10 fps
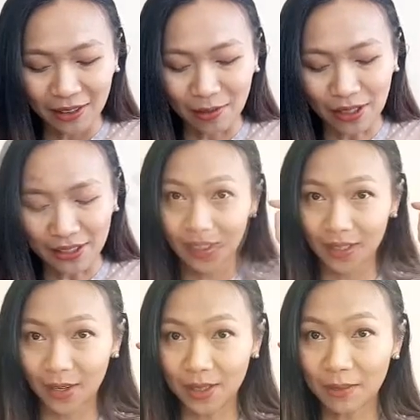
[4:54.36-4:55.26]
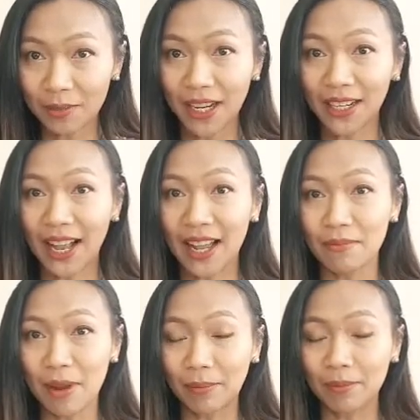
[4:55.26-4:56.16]
กว่าจะได้แล้วก็ยังมีอาการ
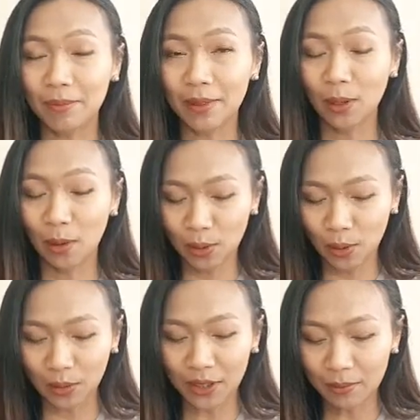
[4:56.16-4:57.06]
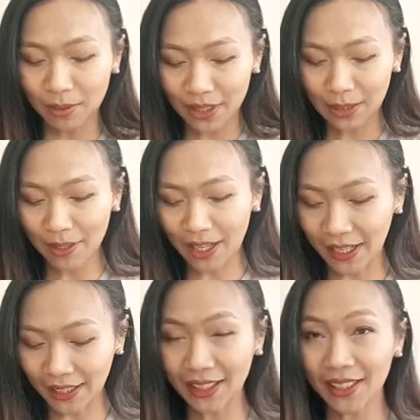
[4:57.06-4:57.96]
แบบหลงหลงลืมลืมอะค่ะ
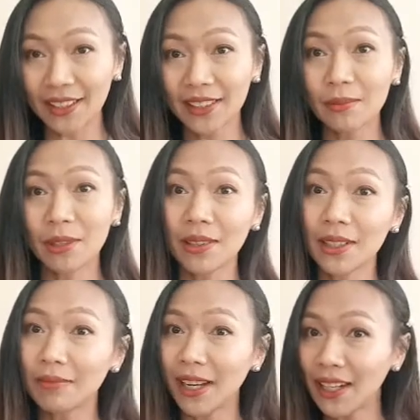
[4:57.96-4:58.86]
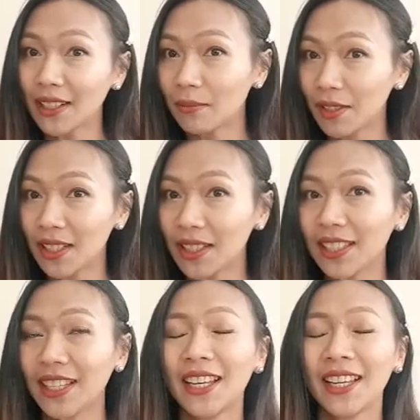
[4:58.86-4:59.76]
ขี้ลืมเดี๋ยวลืมนั่นลืมนี่
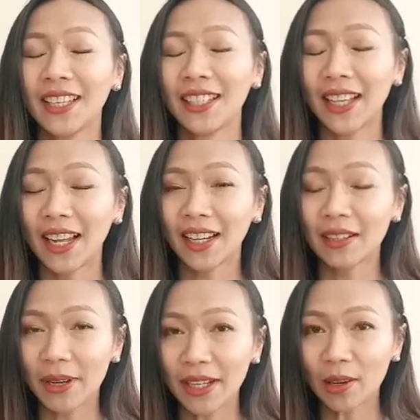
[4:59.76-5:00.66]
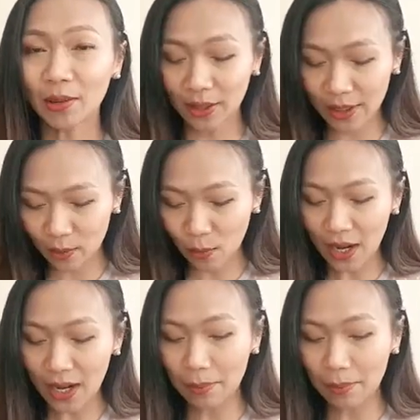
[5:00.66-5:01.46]
ทางการแพทย์เขาก็เรียกว่า